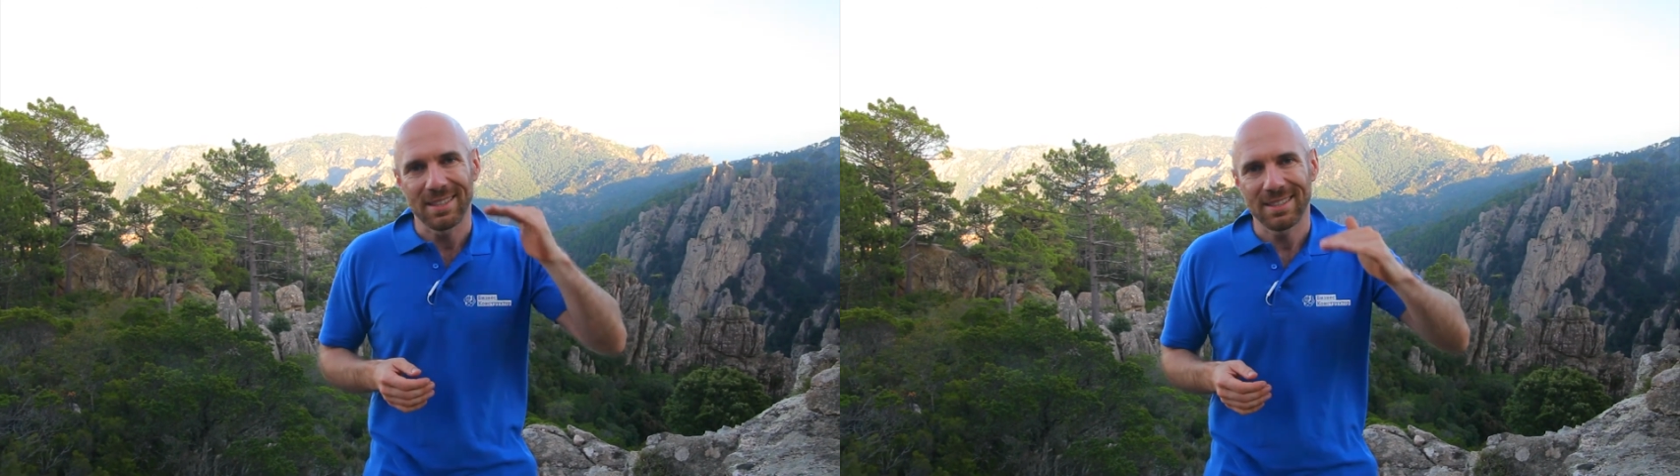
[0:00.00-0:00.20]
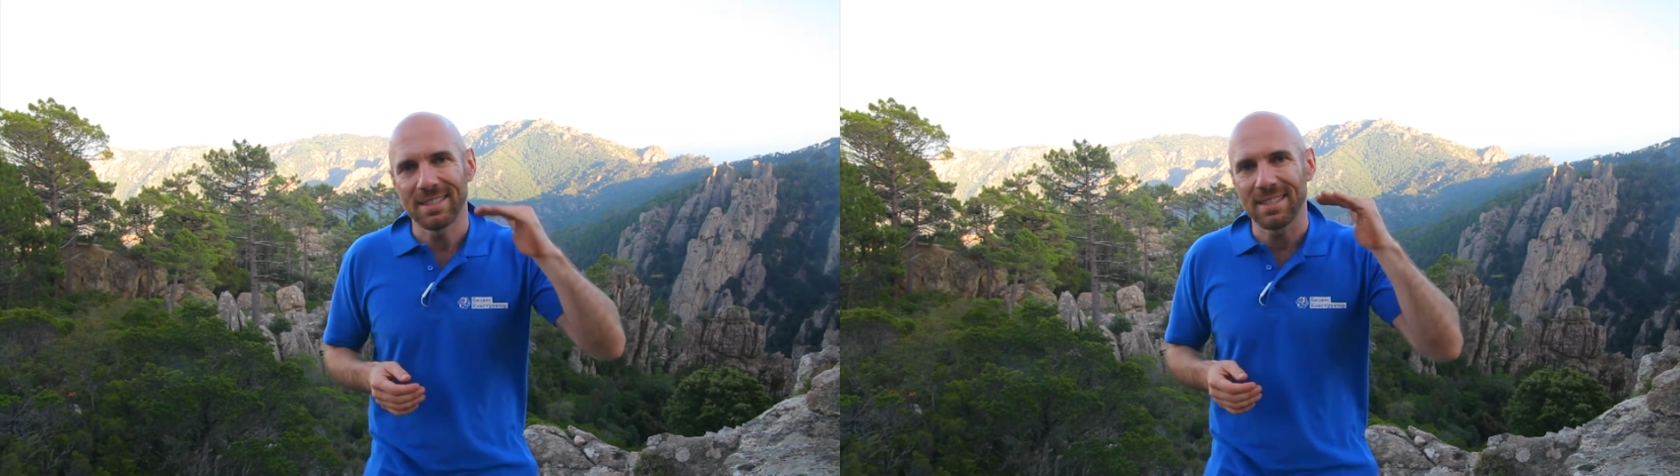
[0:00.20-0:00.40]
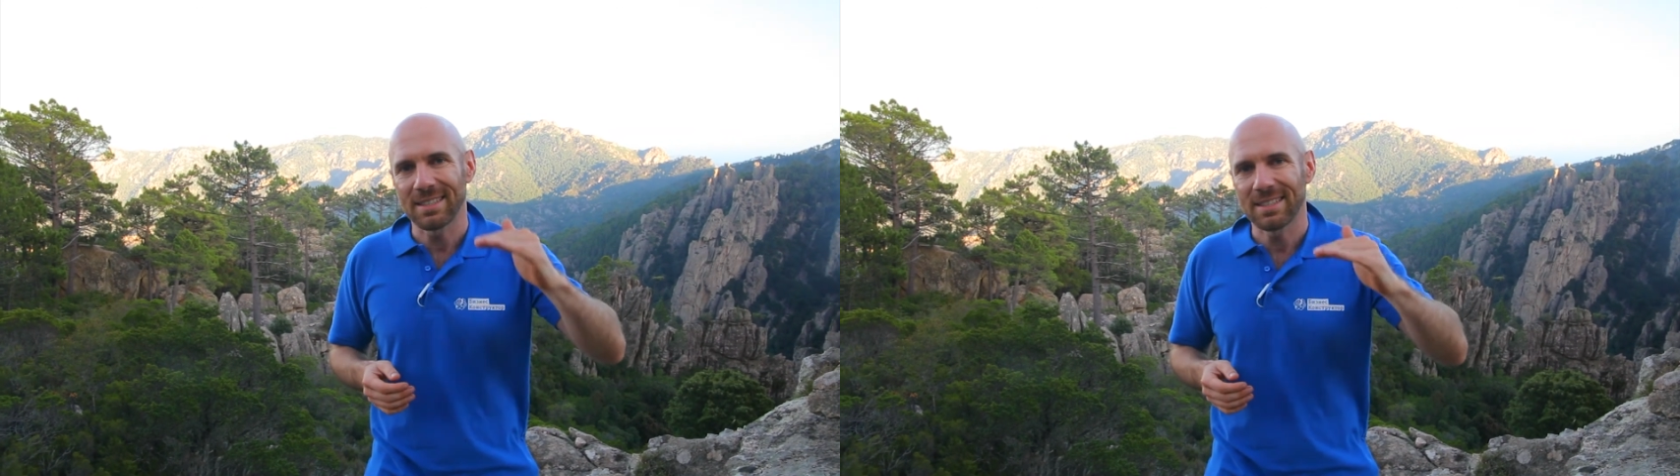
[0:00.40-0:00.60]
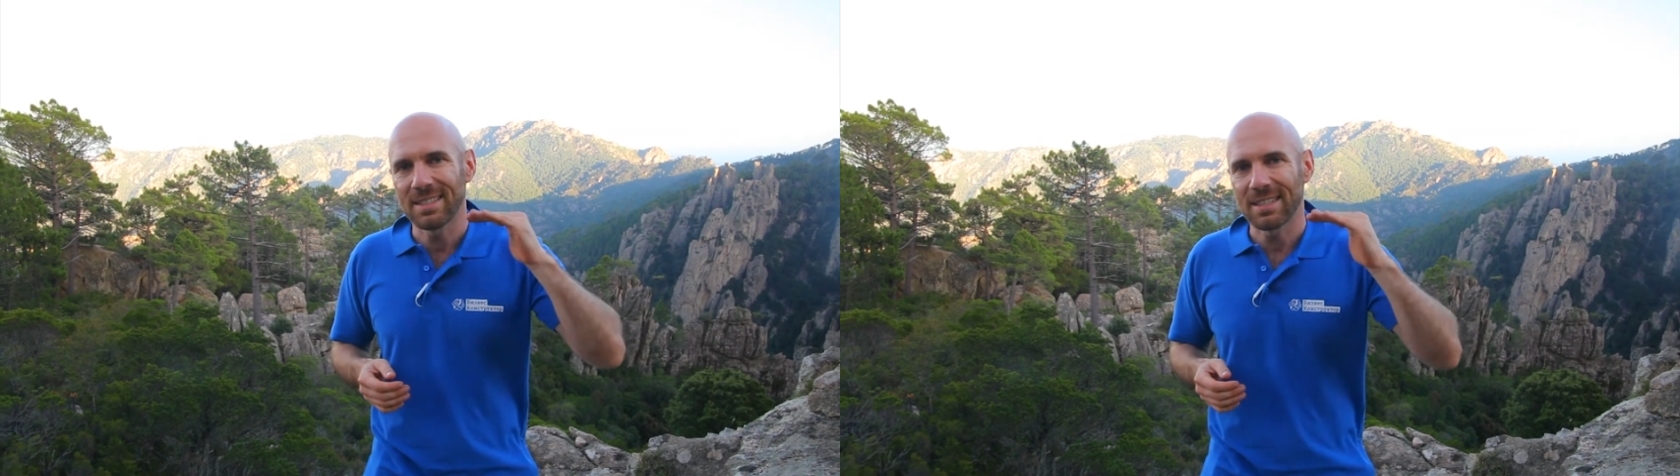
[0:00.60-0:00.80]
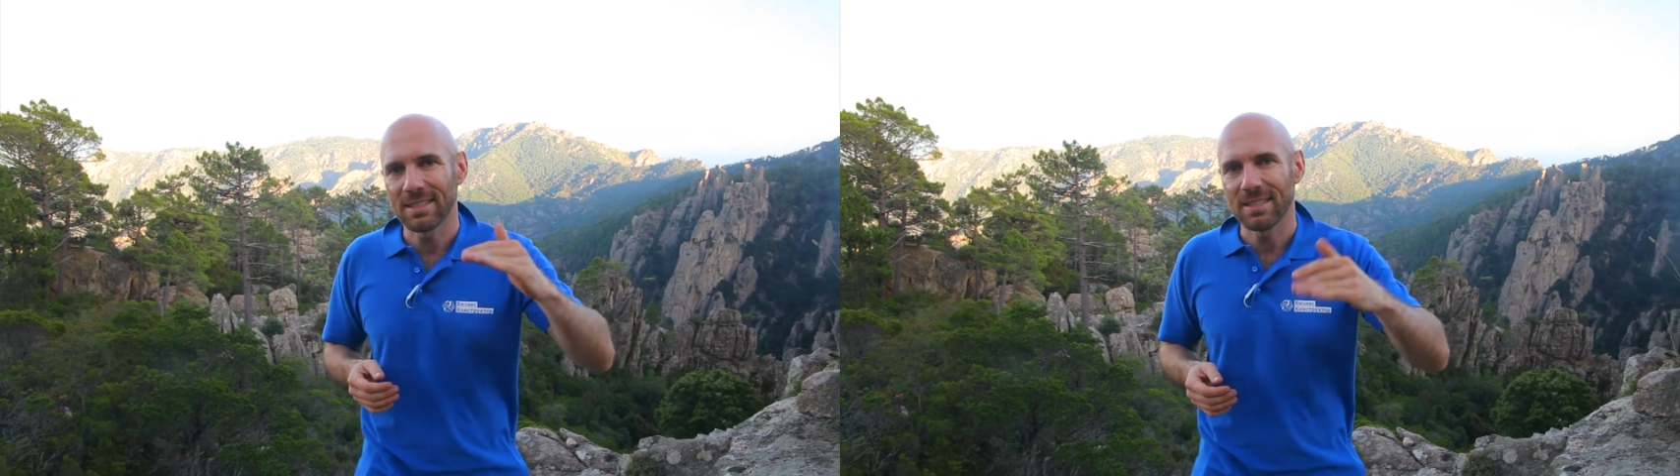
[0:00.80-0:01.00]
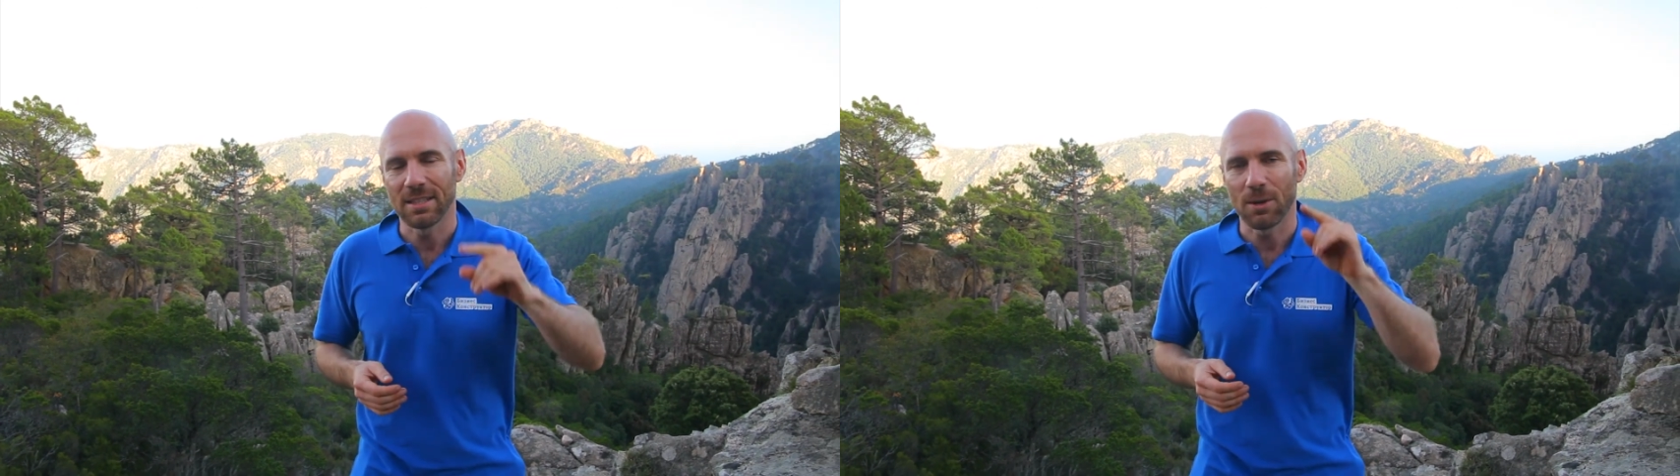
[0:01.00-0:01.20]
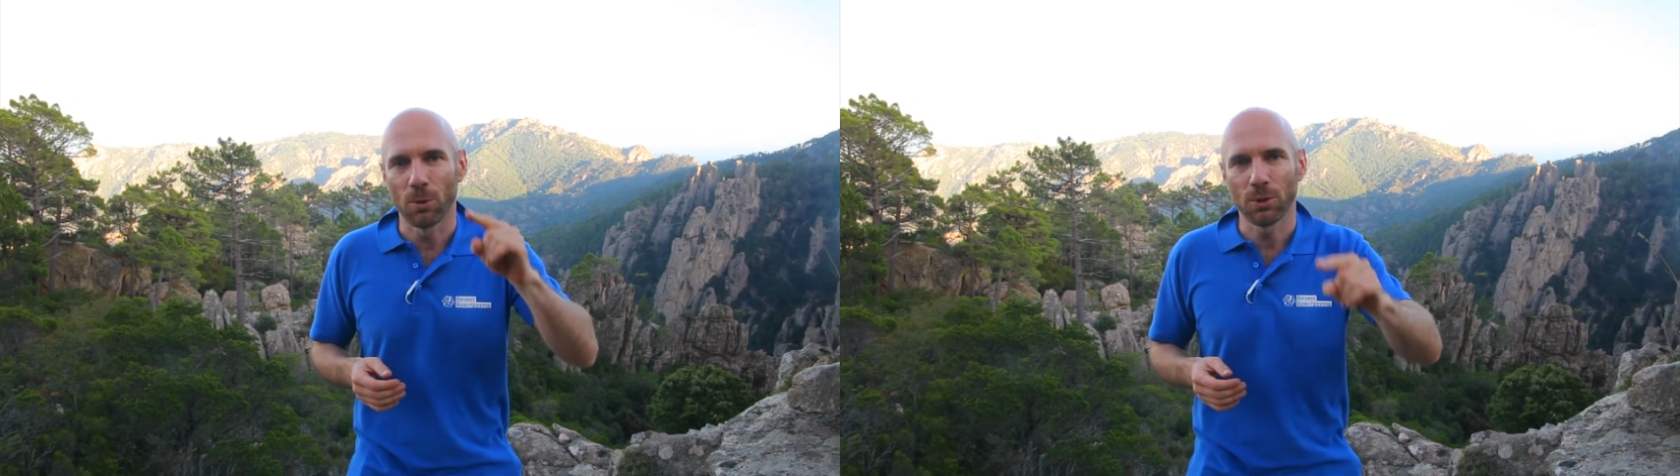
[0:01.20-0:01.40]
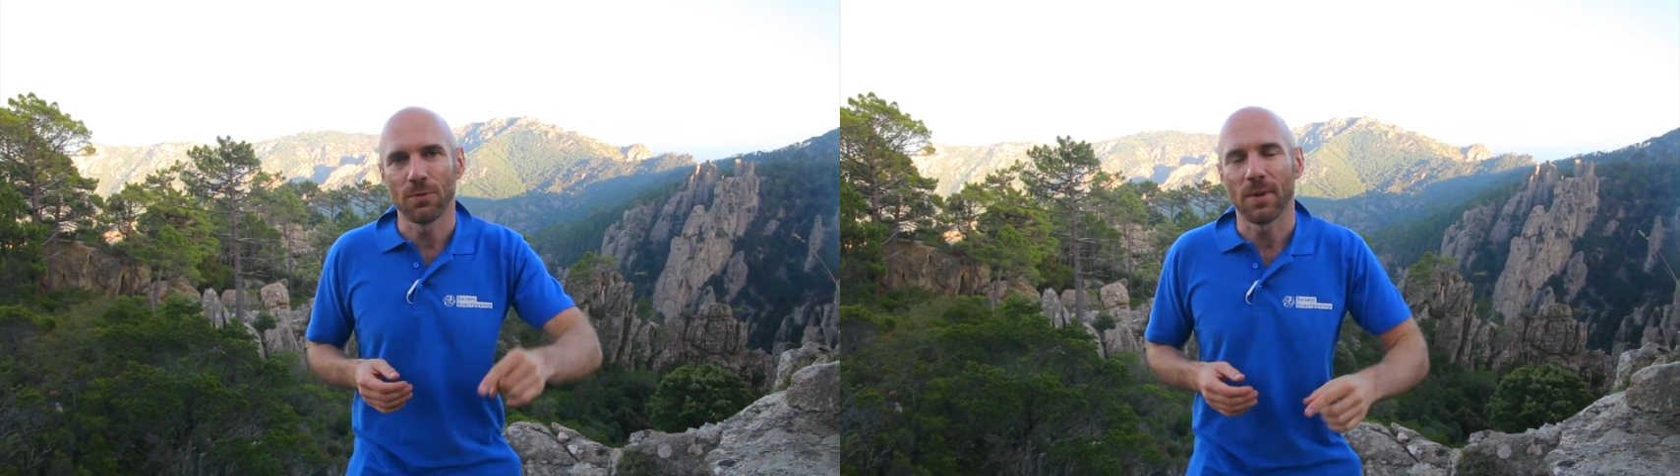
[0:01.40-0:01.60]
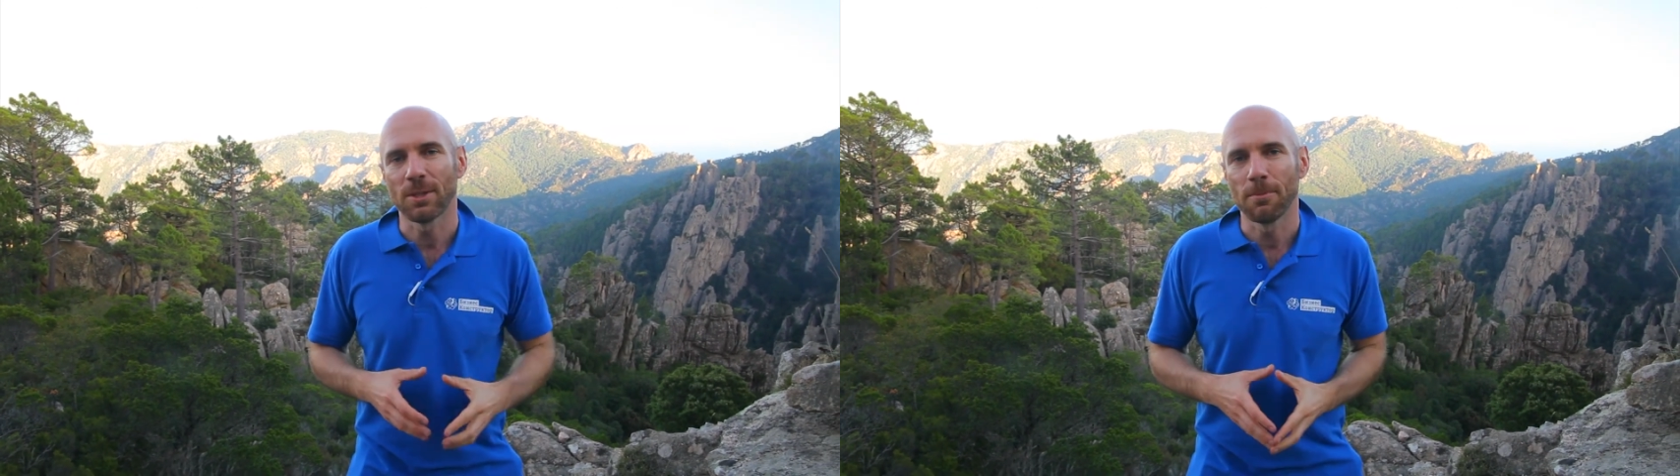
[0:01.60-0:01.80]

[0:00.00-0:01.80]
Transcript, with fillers: Растите, растите, растите. Очень важный